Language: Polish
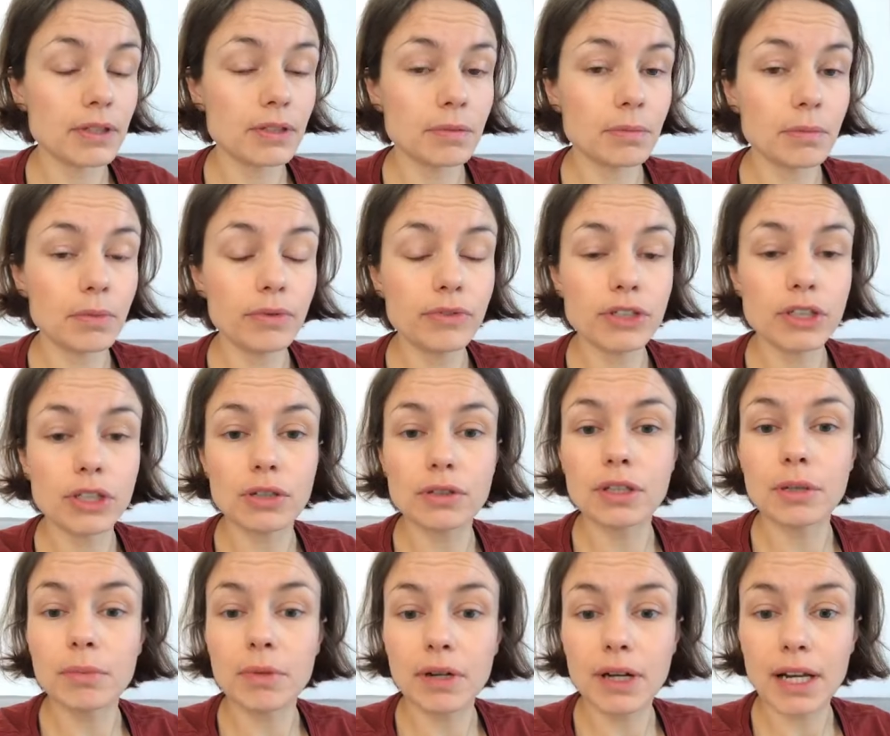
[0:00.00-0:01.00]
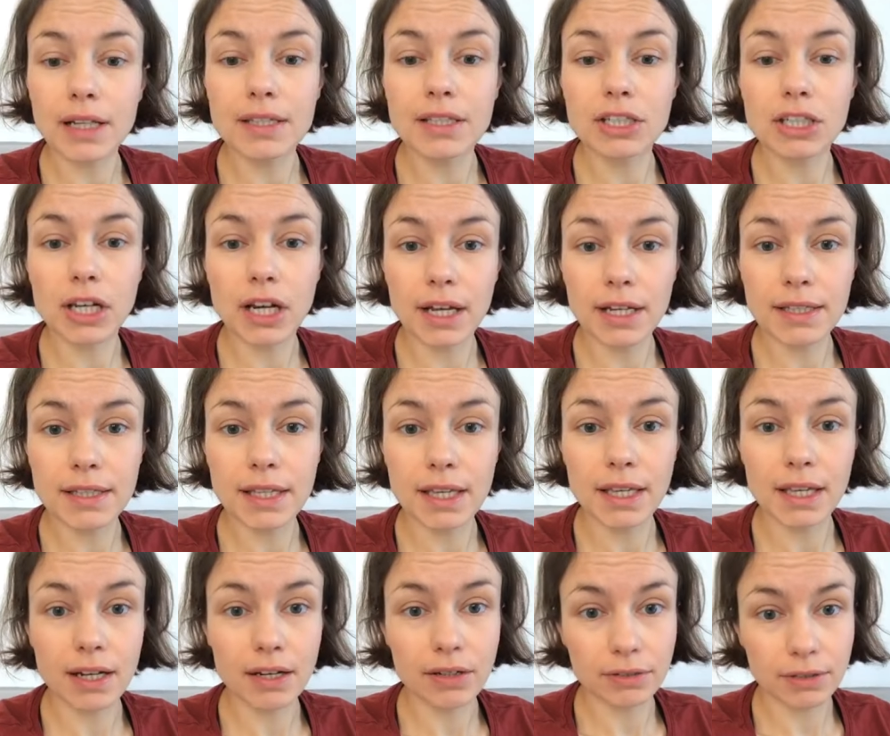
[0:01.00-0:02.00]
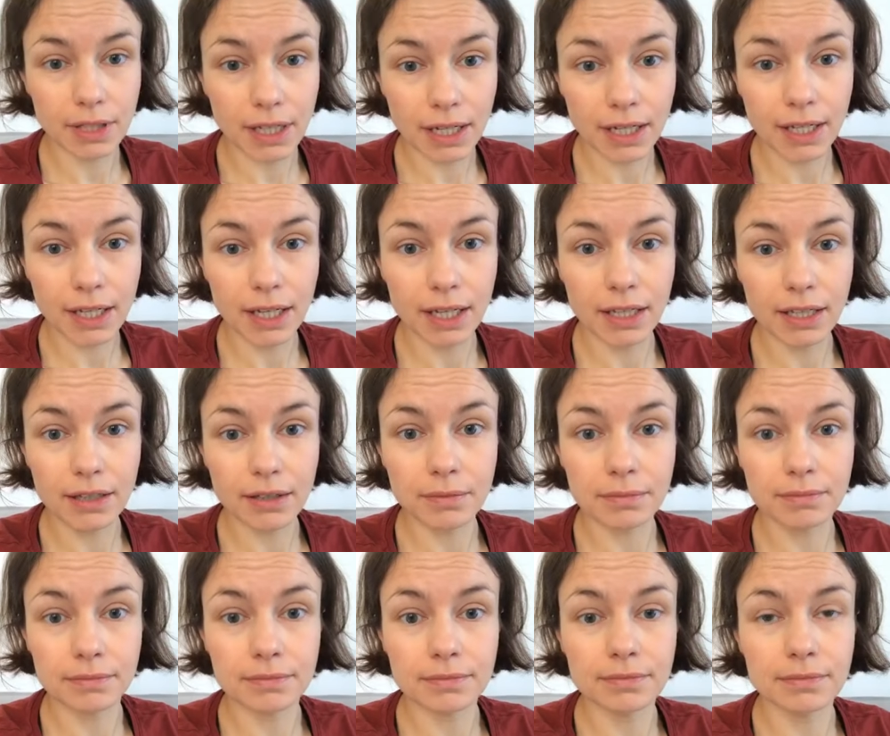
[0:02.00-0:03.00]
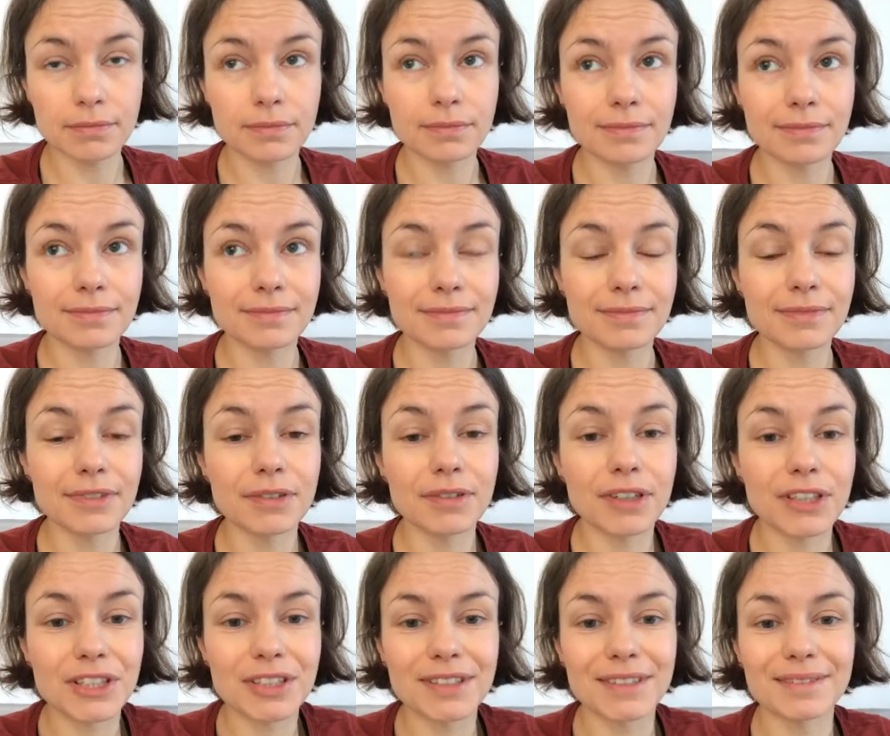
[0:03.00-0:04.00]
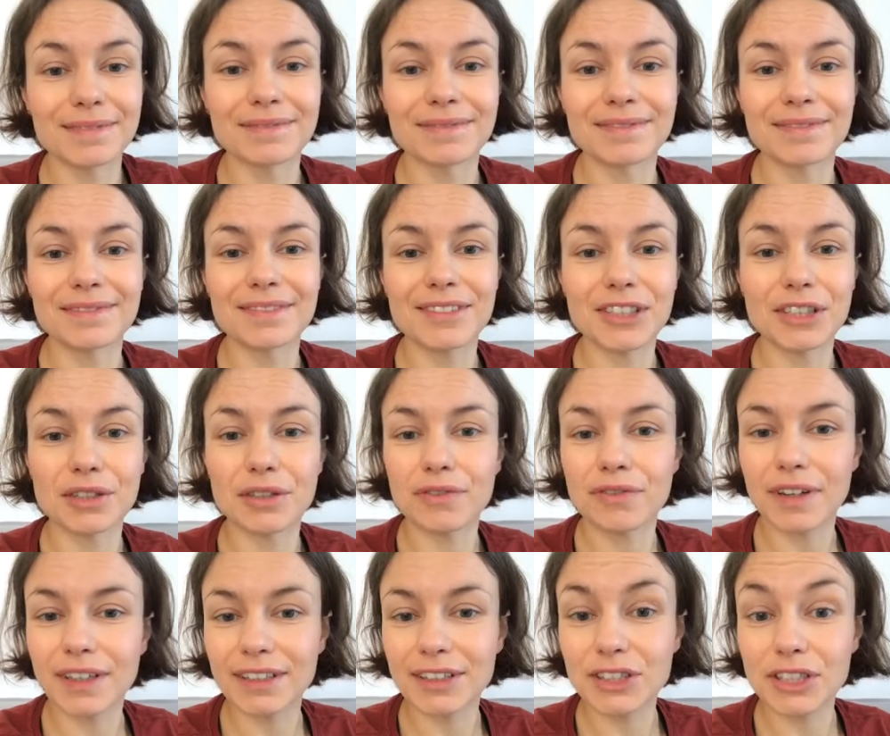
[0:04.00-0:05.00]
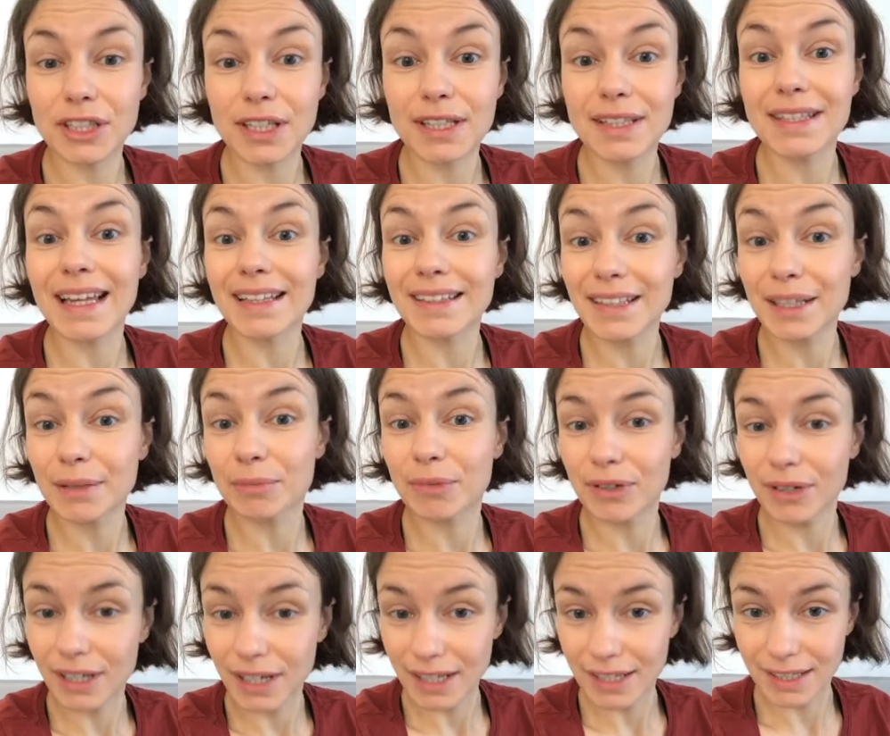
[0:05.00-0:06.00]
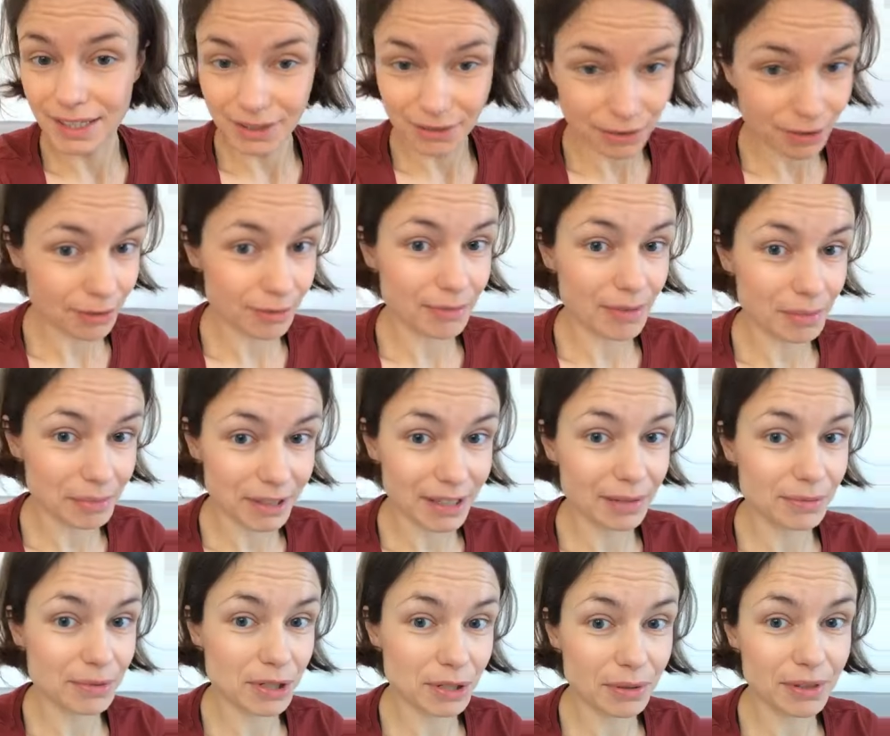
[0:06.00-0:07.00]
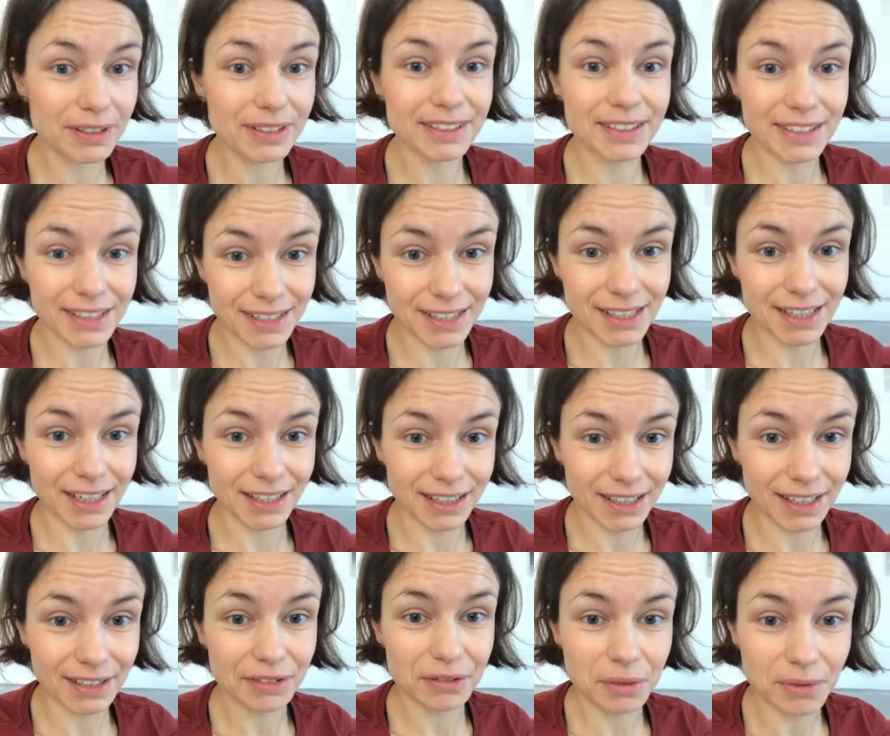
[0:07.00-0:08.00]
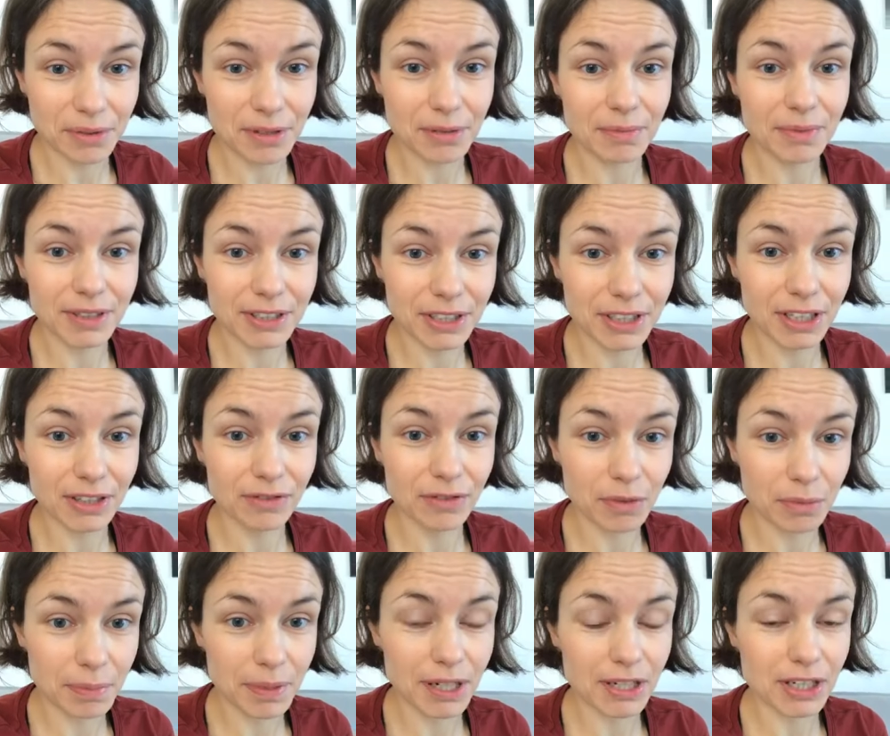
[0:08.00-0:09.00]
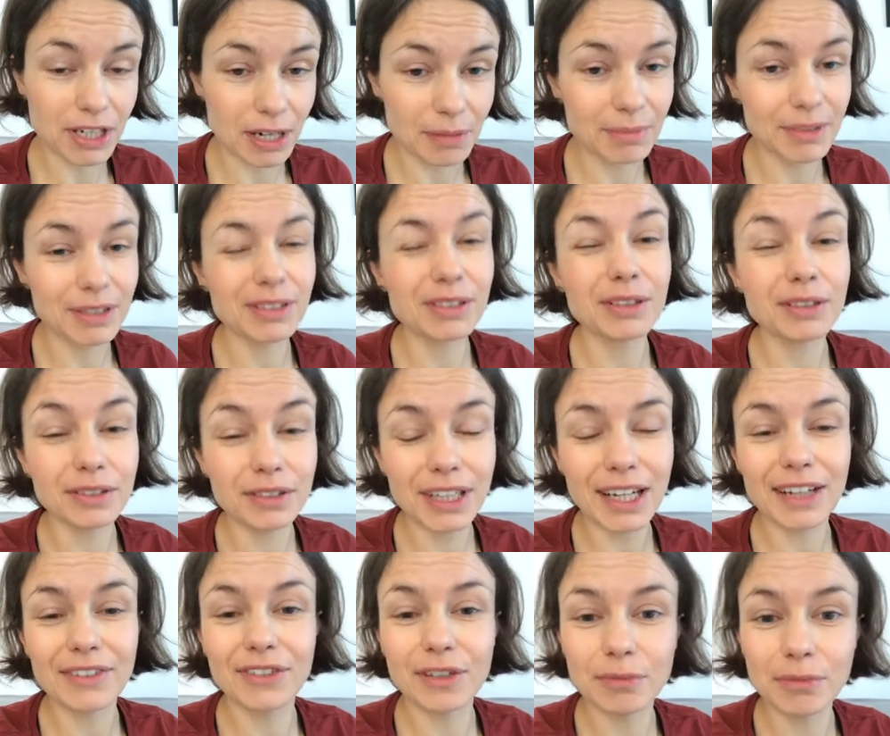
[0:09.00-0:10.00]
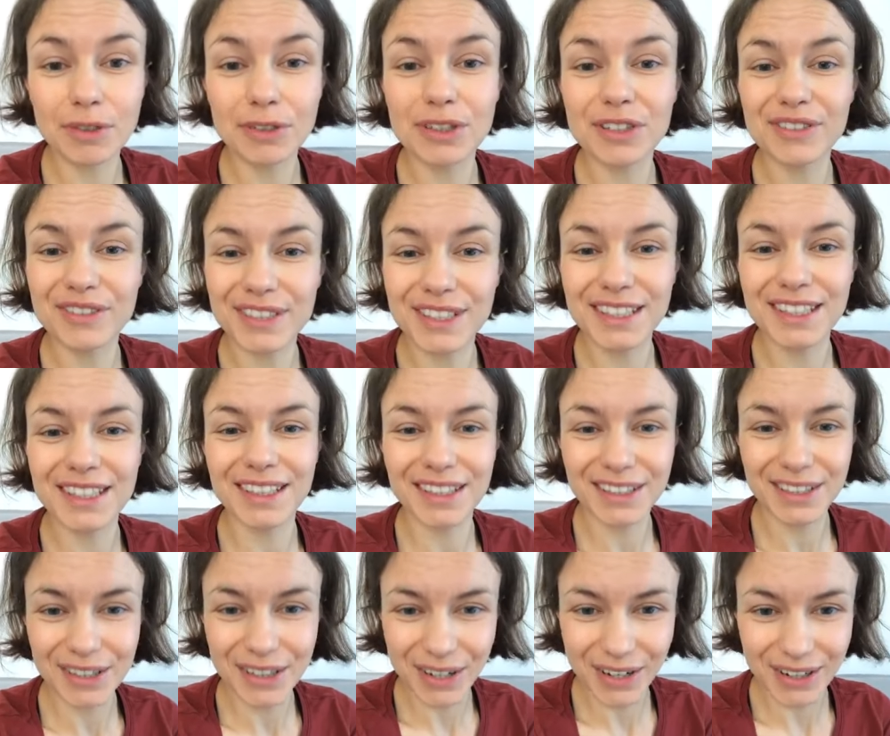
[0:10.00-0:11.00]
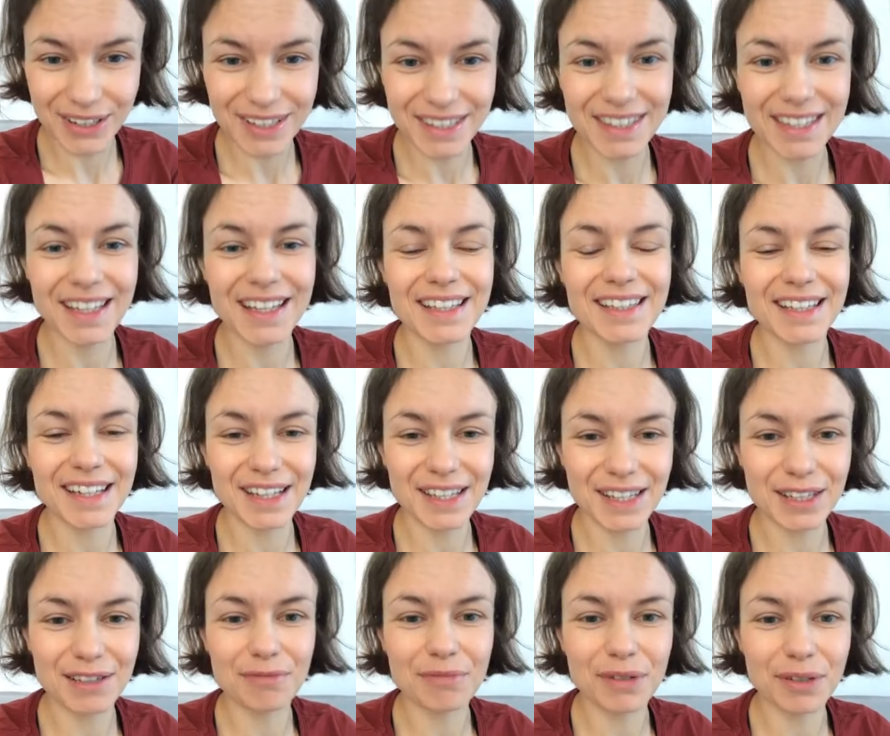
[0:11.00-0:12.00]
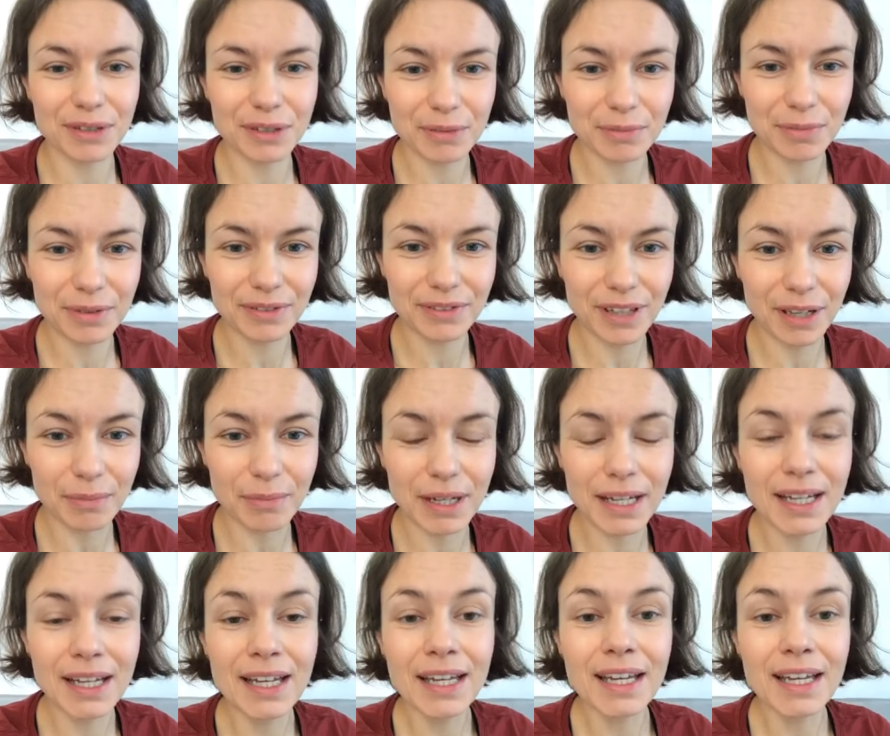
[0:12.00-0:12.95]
mówi się o demokracji szlacheckiej jako takiej, mm, no właśnie, czy to faktycznie jest ta demokracja, którą mamy na przykład dzisiaj, tak, którą sobie dzisiaj wyobrażamy. No, jak wiemy, oczywiście nie do końca, zaraz sobie o tym powiemy.